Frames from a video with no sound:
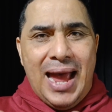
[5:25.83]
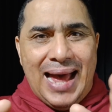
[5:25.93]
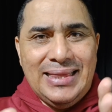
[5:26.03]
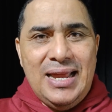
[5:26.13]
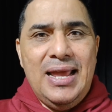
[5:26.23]

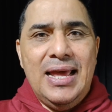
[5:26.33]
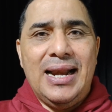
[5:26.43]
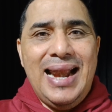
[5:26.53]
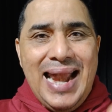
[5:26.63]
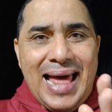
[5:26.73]
a
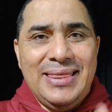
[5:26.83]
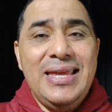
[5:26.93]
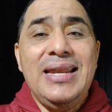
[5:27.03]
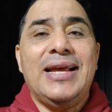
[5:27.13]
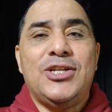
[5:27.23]
tener la
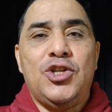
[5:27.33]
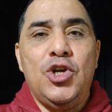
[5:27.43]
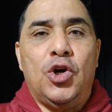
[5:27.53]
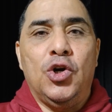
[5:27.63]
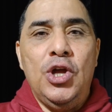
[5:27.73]

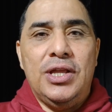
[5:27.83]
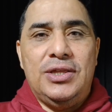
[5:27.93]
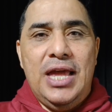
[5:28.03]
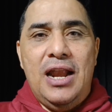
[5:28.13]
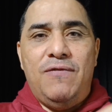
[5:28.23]
dirección
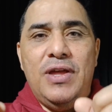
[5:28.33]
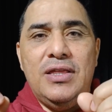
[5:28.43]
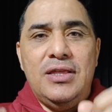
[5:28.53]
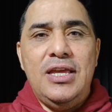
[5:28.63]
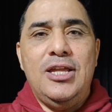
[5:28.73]
del
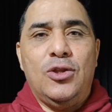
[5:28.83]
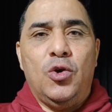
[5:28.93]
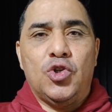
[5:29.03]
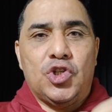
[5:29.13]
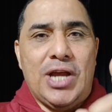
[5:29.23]

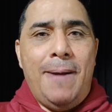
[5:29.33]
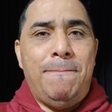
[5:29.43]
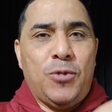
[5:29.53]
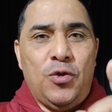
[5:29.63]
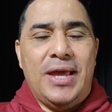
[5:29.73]
bendito
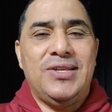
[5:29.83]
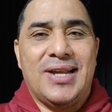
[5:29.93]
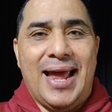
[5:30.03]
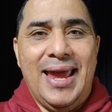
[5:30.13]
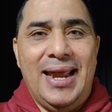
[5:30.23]
Santo de
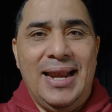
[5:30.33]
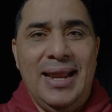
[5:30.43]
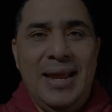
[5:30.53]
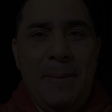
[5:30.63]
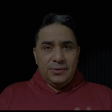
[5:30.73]
Israel.
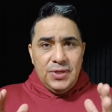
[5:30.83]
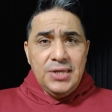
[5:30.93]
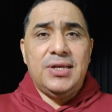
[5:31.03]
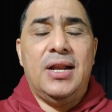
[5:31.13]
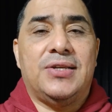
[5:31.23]

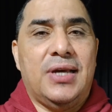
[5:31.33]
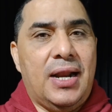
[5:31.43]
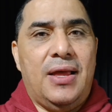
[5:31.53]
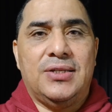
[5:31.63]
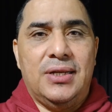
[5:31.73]
Dicen las
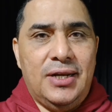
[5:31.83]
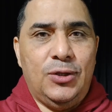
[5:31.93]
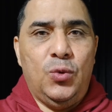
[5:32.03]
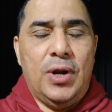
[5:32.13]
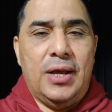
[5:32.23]
Sagradas
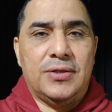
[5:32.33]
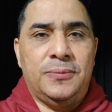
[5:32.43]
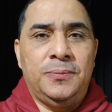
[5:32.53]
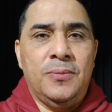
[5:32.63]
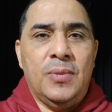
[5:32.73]

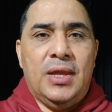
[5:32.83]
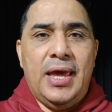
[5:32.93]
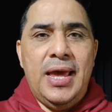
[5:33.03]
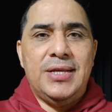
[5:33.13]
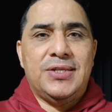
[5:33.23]
Escrituras
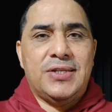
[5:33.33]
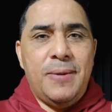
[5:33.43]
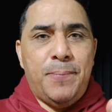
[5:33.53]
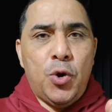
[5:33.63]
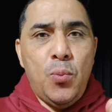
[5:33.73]
que
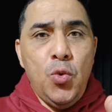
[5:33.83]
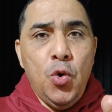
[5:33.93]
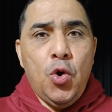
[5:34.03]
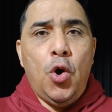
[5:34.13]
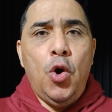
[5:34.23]
se
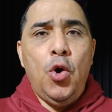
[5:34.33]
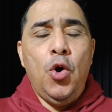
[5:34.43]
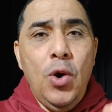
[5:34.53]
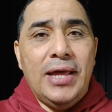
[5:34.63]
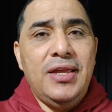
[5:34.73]

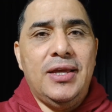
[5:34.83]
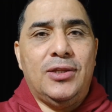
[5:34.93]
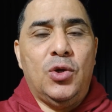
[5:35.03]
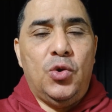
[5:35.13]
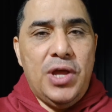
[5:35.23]
promulgó un
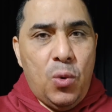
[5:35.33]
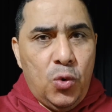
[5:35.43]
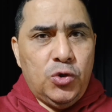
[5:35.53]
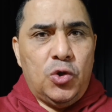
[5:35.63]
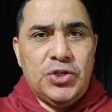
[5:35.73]
edicto de
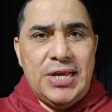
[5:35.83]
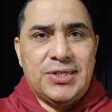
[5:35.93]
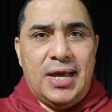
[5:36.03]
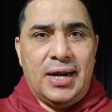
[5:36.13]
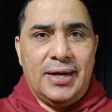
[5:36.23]
Augusto
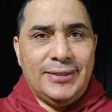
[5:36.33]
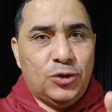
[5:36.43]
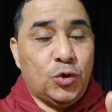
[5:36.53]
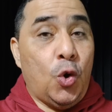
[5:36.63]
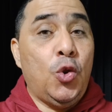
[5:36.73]
César,
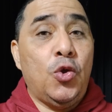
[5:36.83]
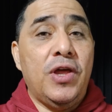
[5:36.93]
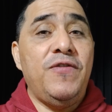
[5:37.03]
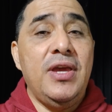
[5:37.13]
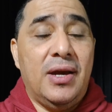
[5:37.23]
todos
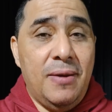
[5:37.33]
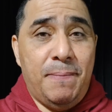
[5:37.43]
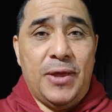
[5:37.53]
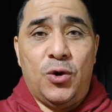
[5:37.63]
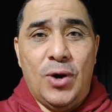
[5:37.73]
debían
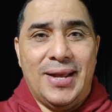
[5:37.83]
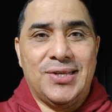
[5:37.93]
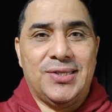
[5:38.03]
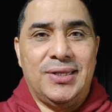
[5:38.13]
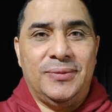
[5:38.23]

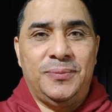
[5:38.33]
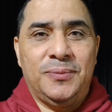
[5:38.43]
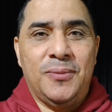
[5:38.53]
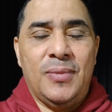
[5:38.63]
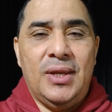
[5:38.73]
empadronarse.
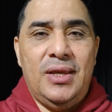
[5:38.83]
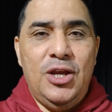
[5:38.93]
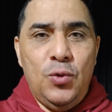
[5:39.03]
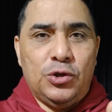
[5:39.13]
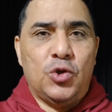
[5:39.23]

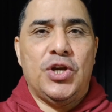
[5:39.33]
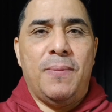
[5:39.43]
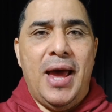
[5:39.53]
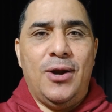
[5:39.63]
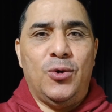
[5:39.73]
Y nuestros
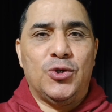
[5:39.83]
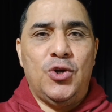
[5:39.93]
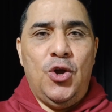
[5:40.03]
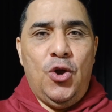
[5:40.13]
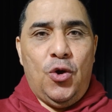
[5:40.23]

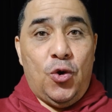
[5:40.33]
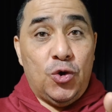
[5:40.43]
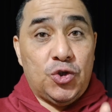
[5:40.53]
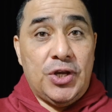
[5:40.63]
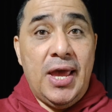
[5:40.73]
hermanos,
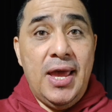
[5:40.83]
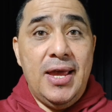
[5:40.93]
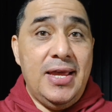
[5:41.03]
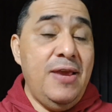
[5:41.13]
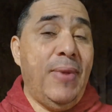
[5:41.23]
José y